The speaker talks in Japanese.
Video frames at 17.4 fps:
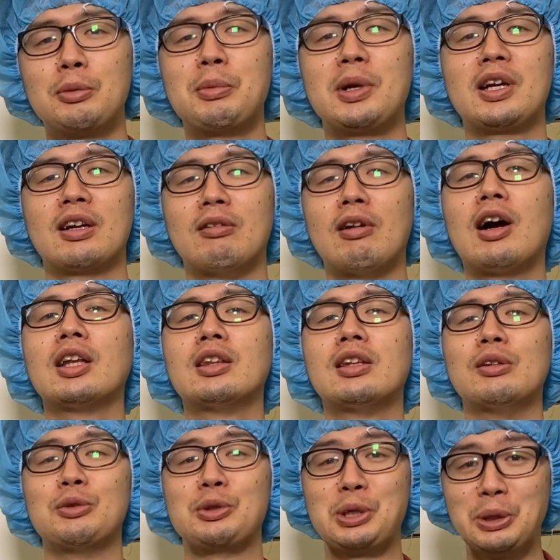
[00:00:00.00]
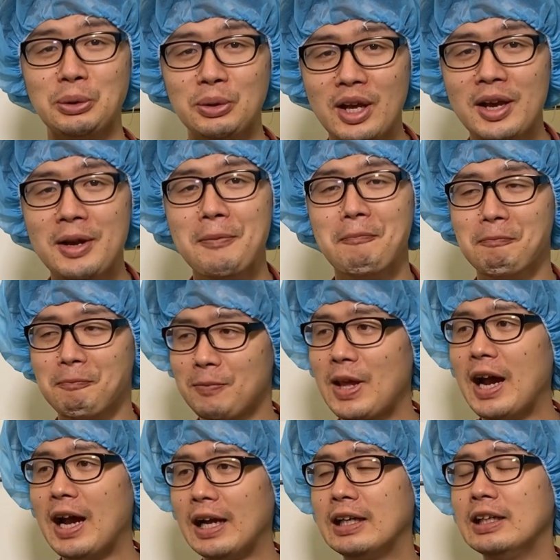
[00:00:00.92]
る前から分かってるんですけどね
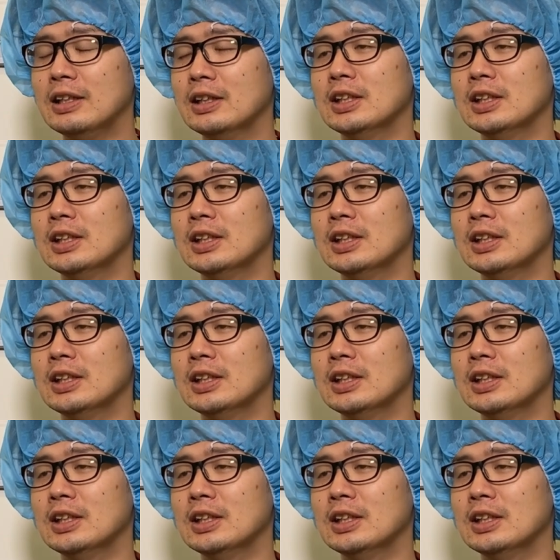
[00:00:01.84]
はい